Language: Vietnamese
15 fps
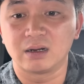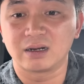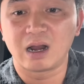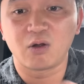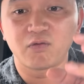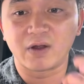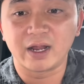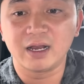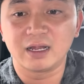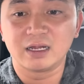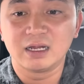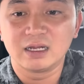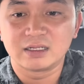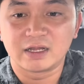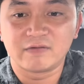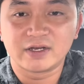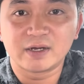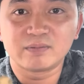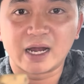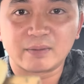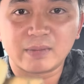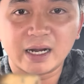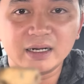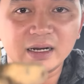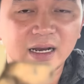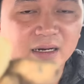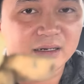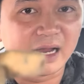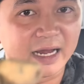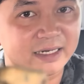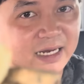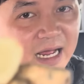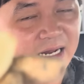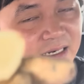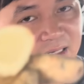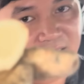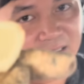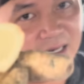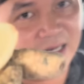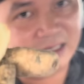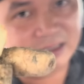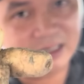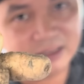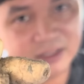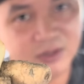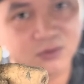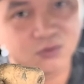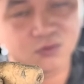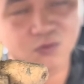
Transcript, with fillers: đâu phải là tại vì trên mạng bán đại trà cái này rất nhiều